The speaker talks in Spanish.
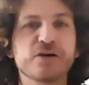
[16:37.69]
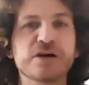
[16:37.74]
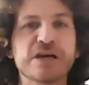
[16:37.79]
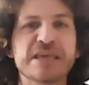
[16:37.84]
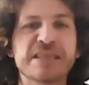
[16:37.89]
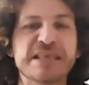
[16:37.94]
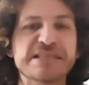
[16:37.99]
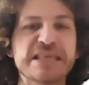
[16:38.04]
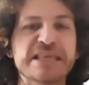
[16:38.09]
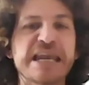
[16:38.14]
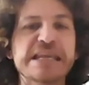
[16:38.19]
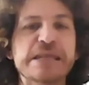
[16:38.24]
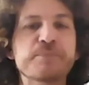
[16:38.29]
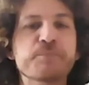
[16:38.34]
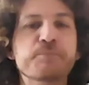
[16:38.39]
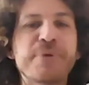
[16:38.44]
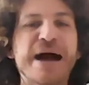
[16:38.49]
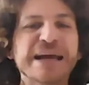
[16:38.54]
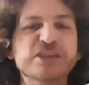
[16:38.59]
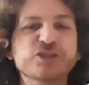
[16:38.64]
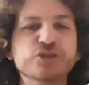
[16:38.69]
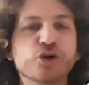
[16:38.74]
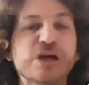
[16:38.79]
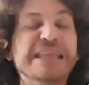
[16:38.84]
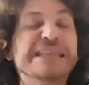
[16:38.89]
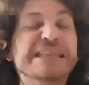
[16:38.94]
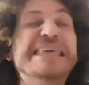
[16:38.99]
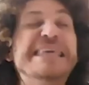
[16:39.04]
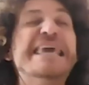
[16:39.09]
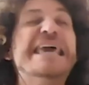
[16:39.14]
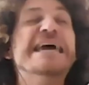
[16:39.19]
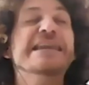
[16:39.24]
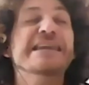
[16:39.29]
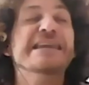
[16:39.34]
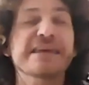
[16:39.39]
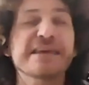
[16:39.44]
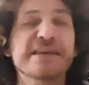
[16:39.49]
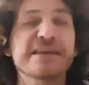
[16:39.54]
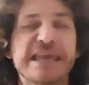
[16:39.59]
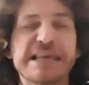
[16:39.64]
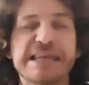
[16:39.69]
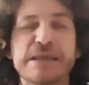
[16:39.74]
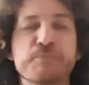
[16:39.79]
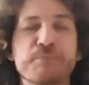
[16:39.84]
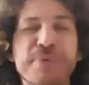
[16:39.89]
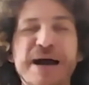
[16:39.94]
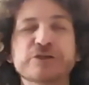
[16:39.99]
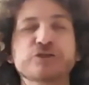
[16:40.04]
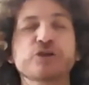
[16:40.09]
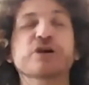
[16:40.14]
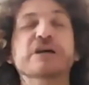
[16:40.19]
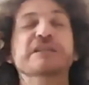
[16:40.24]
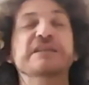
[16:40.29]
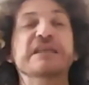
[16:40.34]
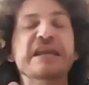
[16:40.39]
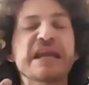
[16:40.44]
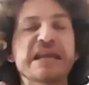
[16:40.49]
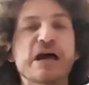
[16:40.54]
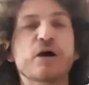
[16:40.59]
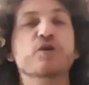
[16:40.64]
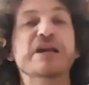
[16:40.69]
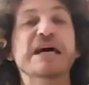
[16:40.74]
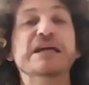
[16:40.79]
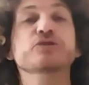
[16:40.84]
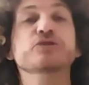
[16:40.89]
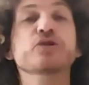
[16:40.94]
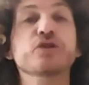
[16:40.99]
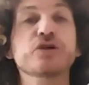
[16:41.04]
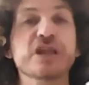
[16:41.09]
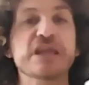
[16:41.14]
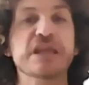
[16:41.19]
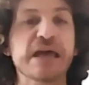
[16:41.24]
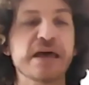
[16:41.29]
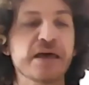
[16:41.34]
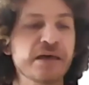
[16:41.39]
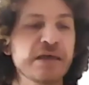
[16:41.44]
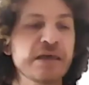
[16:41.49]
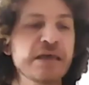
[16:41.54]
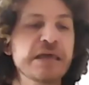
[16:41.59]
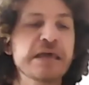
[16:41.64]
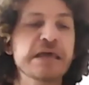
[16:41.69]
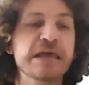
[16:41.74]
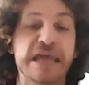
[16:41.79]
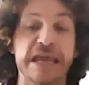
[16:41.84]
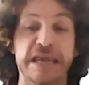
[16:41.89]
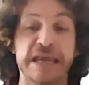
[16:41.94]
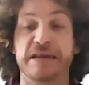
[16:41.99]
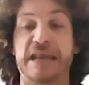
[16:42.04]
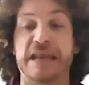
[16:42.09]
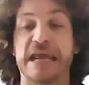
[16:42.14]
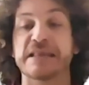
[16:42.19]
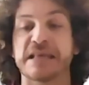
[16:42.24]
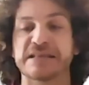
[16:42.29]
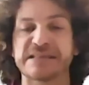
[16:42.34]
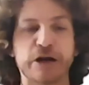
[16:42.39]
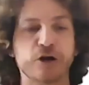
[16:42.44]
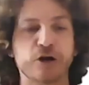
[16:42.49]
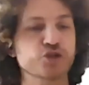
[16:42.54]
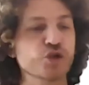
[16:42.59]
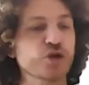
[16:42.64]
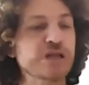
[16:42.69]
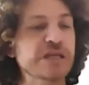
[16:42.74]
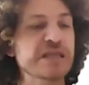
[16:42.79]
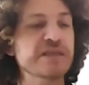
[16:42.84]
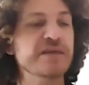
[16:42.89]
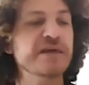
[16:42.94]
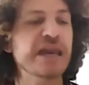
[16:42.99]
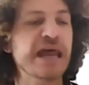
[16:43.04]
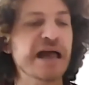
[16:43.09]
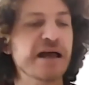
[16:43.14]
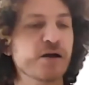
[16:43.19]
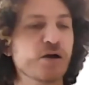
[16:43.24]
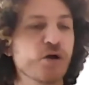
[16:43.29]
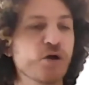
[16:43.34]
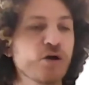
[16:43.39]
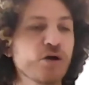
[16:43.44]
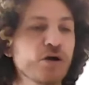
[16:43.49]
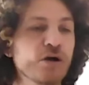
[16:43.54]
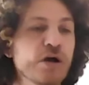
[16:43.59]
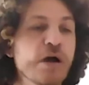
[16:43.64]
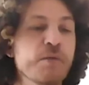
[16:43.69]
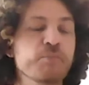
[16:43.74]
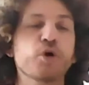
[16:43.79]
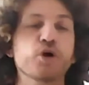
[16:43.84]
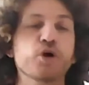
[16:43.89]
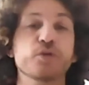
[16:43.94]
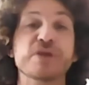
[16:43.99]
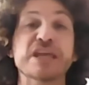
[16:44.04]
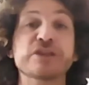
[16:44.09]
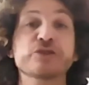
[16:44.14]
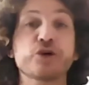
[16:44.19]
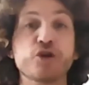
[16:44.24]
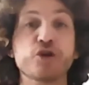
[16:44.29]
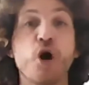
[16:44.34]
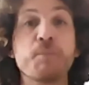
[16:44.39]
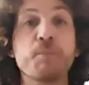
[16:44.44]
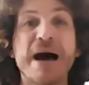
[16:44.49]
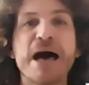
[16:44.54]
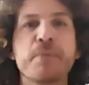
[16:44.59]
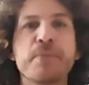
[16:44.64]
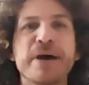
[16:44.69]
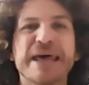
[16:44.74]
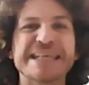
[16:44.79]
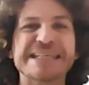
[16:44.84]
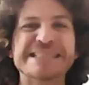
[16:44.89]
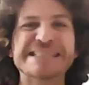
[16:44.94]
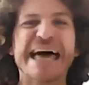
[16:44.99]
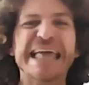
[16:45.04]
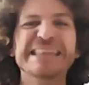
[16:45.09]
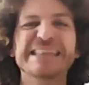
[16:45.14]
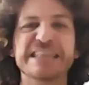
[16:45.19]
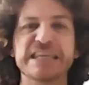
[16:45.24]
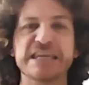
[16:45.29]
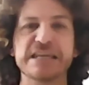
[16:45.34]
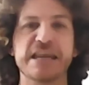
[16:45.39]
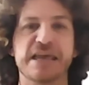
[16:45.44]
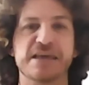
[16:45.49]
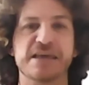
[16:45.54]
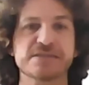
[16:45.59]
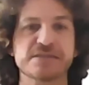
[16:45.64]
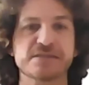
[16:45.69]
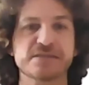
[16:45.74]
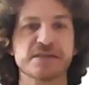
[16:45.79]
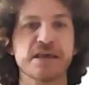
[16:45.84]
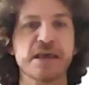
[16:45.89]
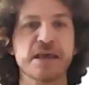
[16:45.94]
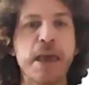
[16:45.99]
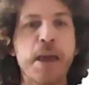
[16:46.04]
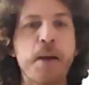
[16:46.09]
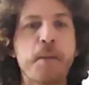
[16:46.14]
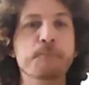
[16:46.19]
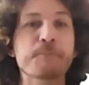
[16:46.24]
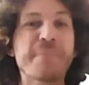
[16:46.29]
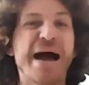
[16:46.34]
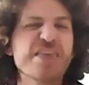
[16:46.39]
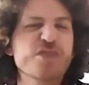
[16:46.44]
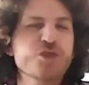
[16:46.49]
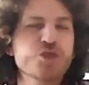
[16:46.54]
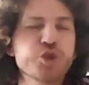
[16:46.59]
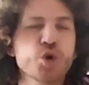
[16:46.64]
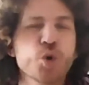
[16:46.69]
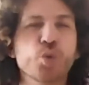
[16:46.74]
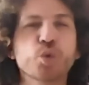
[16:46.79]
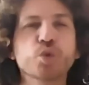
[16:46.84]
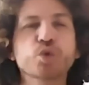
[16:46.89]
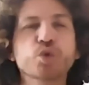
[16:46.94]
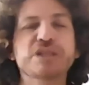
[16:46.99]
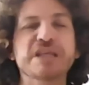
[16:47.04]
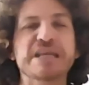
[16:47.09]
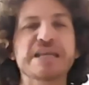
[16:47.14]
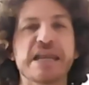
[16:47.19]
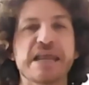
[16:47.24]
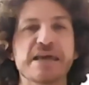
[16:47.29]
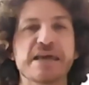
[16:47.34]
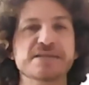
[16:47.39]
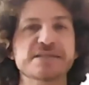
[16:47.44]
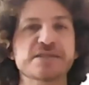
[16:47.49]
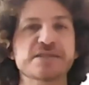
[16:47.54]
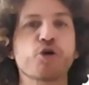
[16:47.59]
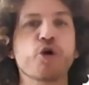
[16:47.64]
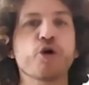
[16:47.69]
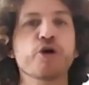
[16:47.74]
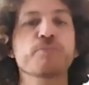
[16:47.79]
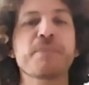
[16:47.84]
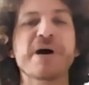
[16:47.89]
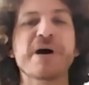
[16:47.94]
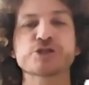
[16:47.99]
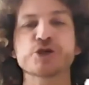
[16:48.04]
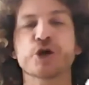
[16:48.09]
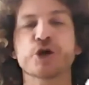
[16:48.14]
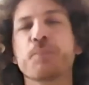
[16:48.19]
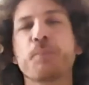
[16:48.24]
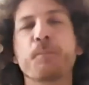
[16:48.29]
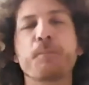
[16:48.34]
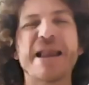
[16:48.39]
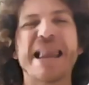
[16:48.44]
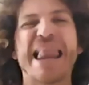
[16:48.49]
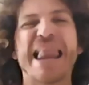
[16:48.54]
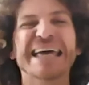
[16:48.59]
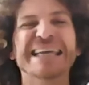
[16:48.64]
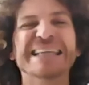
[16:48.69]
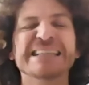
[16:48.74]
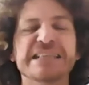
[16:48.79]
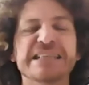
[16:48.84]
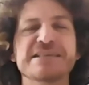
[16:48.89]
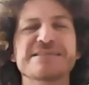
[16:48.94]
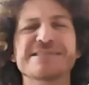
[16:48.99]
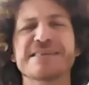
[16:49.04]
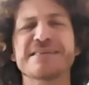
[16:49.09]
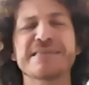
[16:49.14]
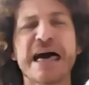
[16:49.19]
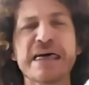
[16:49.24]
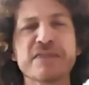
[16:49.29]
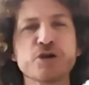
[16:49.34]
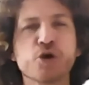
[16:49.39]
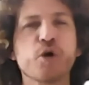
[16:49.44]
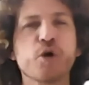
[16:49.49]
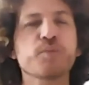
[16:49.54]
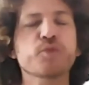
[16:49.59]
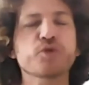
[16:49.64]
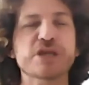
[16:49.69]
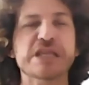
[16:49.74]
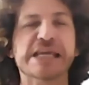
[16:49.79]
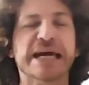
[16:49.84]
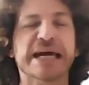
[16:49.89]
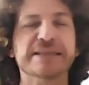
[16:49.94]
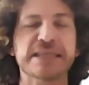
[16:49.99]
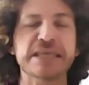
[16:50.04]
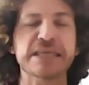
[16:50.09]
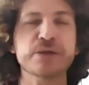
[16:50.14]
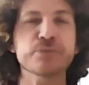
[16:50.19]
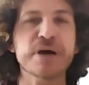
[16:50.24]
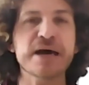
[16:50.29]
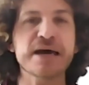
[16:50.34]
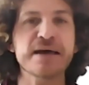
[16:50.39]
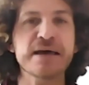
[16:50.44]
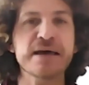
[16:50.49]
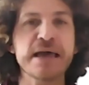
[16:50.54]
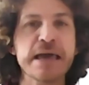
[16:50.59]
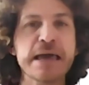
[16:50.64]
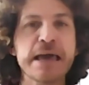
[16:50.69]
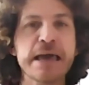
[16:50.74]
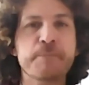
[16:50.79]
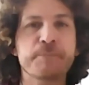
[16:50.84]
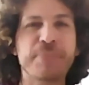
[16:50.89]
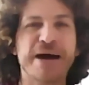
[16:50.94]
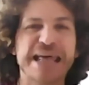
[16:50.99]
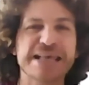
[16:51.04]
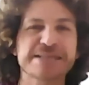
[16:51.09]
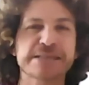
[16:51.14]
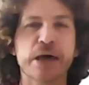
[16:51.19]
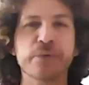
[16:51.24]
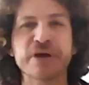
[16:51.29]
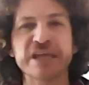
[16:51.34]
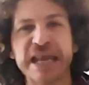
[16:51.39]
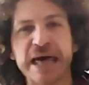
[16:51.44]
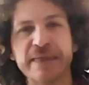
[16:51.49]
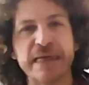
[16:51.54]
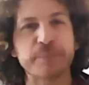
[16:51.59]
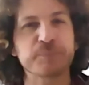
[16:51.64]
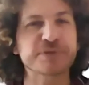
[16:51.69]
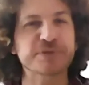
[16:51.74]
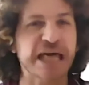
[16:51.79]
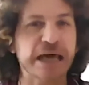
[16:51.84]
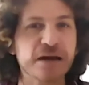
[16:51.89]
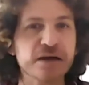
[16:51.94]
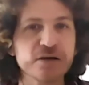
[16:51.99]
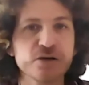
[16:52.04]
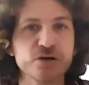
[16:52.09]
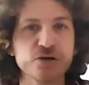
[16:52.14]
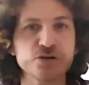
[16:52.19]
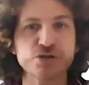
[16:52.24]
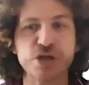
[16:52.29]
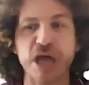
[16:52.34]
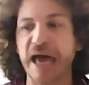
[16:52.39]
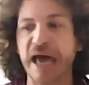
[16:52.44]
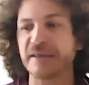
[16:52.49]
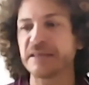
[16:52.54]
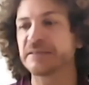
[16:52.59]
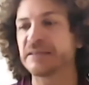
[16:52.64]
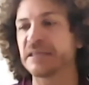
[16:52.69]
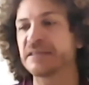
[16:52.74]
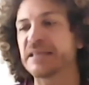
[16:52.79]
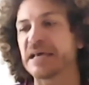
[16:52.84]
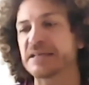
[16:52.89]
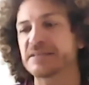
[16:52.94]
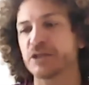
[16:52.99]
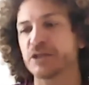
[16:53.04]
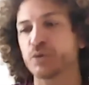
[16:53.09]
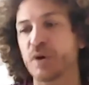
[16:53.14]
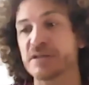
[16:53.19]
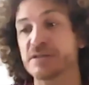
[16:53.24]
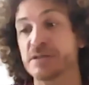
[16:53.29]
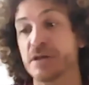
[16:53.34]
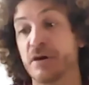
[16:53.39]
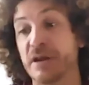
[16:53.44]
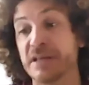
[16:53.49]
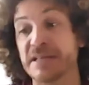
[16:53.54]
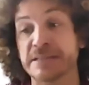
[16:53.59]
es decir, el impacto que tiene, el impacto que tiene la oratoria en el desarrollo del liderazgo, volviéndonos más versátiles, más dúctiles, con mayor plasticidad comunicativa para saber adaptarnos a distintas situaciones.